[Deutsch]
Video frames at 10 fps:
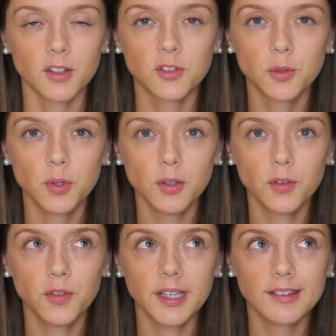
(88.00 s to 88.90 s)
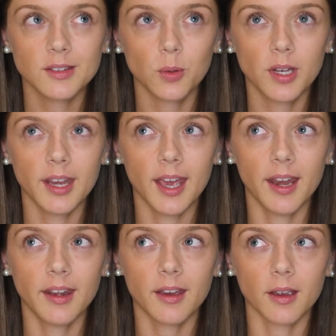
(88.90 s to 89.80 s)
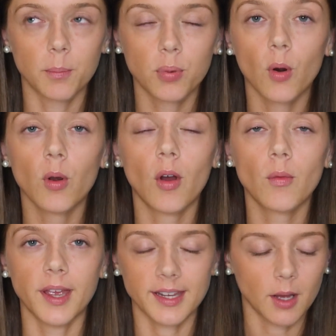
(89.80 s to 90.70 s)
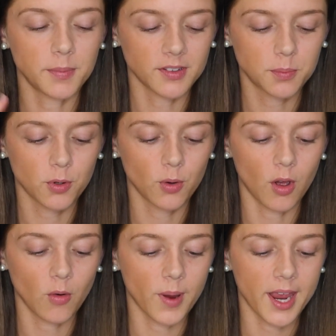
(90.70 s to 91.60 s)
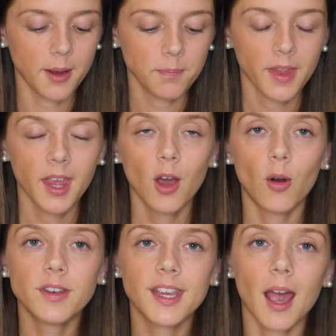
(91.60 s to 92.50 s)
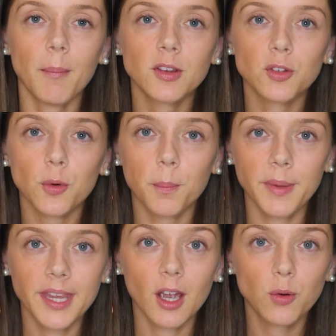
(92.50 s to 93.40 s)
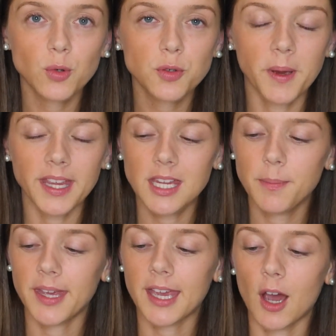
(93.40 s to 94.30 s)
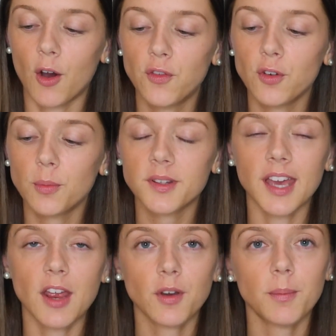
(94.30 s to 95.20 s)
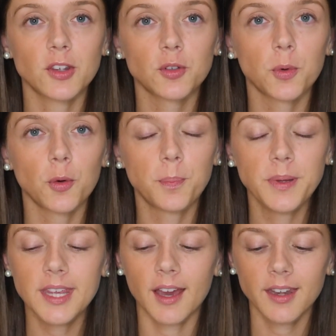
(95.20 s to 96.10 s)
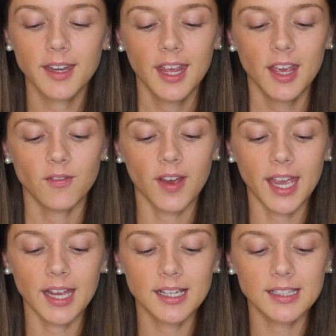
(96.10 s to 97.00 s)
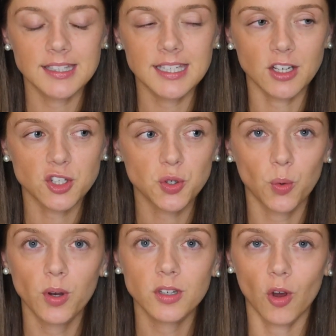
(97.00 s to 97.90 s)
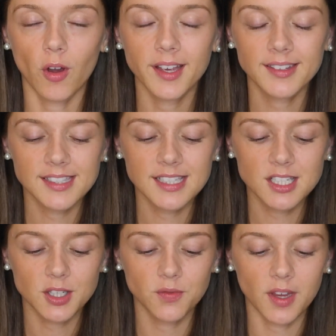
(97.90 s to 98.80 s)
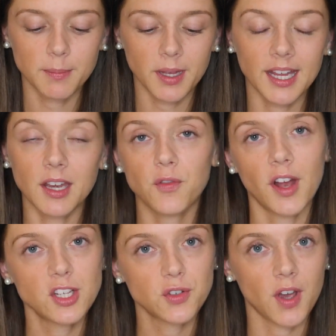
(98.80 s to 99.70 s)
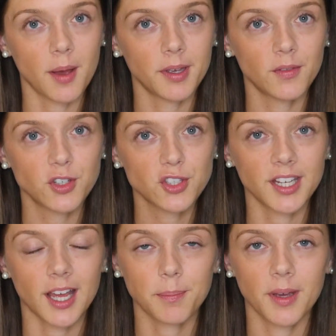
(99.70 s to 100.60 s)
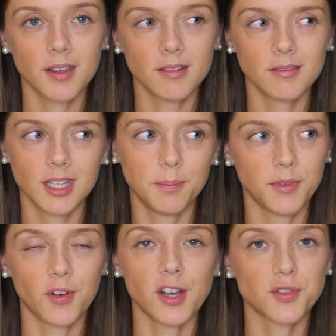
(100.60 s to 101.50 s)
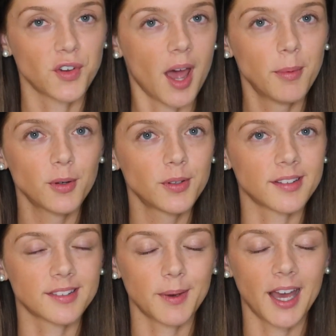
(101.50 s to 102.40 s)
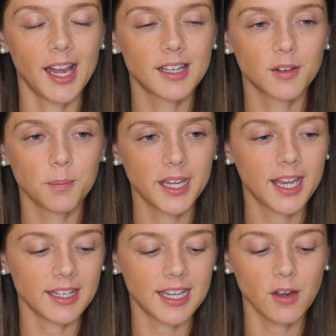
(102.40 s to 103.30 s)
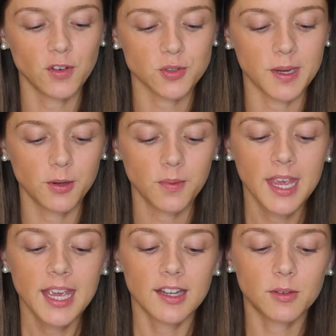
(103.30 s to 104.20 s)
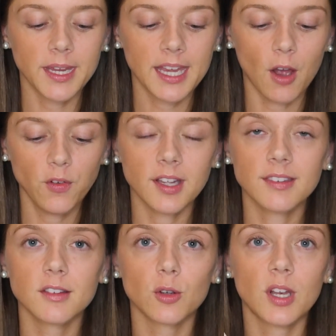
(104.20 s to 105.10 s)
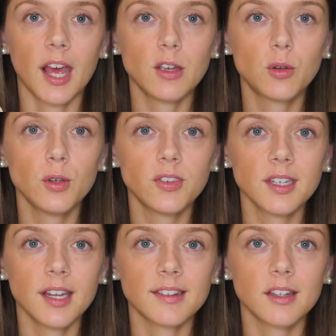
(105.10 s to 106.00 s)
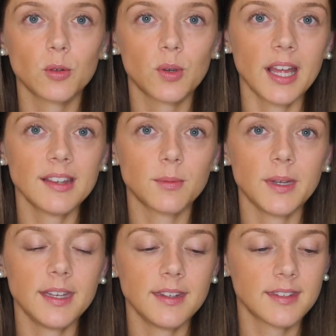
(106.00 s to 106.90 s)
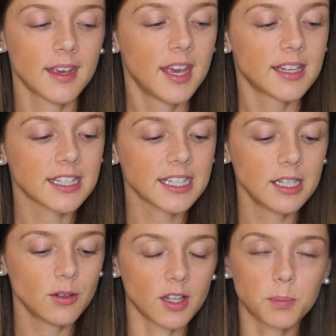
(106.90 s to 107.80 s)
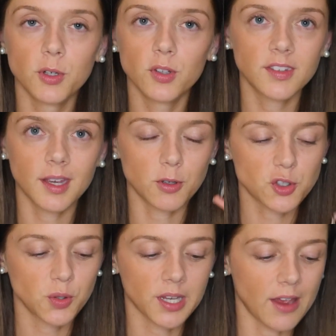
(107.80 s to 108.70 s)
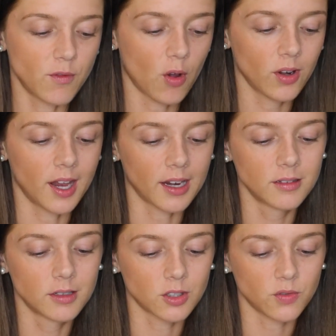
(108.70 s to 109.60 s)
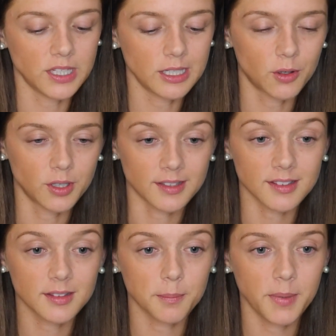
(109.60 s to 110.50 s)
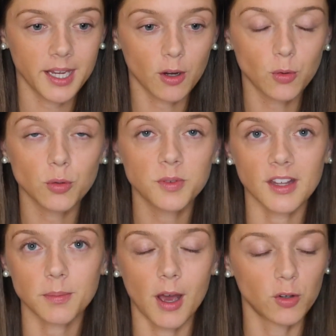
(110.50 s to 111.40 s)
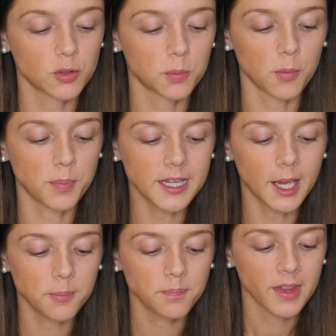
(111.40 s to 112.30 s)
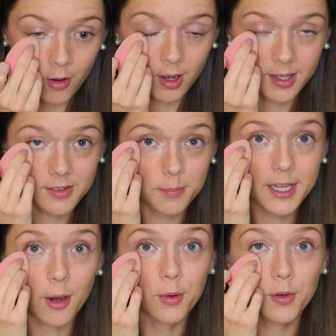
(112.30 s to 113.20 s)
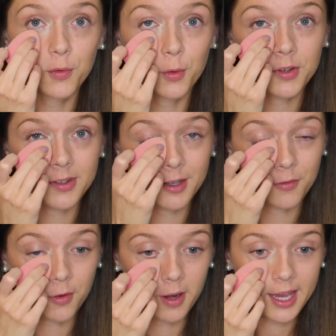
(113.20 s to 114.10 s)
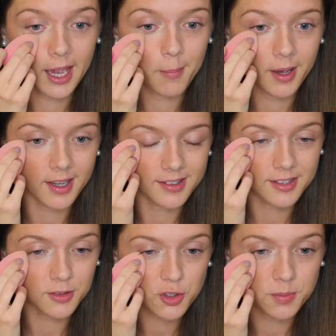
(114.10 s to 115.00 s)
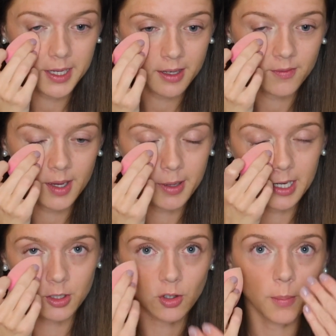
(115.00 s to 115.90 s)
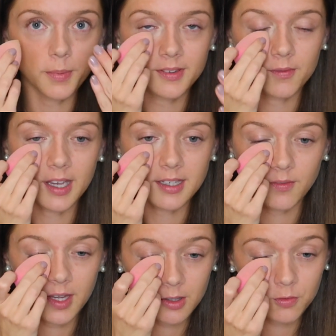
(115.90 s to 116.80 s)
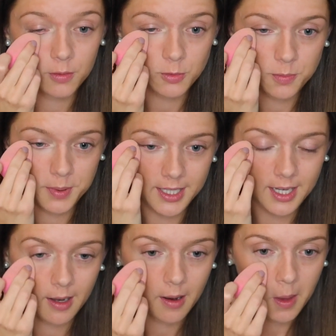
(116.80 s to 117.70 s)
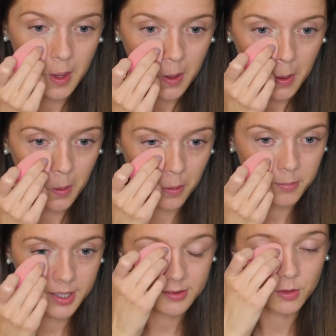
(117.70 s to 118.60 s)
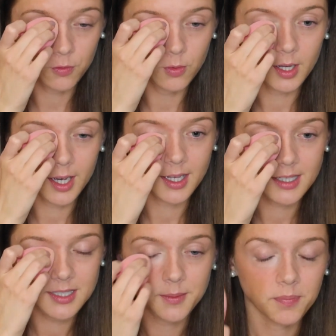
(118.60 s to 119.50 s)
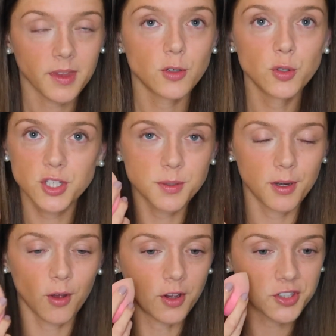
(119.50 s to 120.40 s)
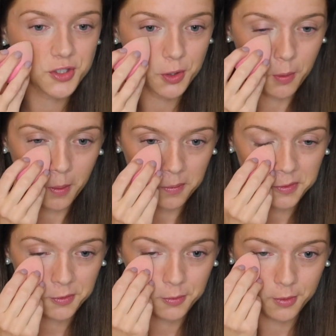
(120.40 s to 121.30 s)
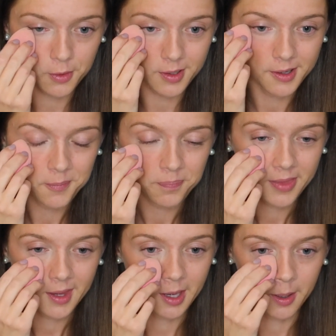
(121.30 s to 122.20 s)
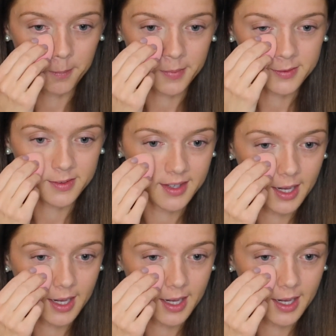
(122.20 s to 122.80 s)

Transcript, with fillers: Studio Fix oder der andere, Pro Longwear. Ich glaube, das ist Pro Longwear. Und die kann man so mega gut bei Ebay kaufen, um es einfach mal zu probieren, weil die ja schon teuer sind. Und wenn man da die falsche Farbe erwischt, dann hat man eben die falsche Farbe und das war halt mega die Geldverschwendung. Deswegen kaufe ich das in so kleinen Döschen, da ist dann so ganz wenig drin und das benutze ich aber schon drei Wochen lang irgendwie. Und das ist mega gut, um es erstmal auszuprobieren. Oh, und es ist mega ungewohnt, hier vor der Kamera sich zu schminken, weil man dann doch ein bisschen weiter weg ist vom Spiegel und man das Gefühl hat, durch die Beleuchtung und so, ähm, dass das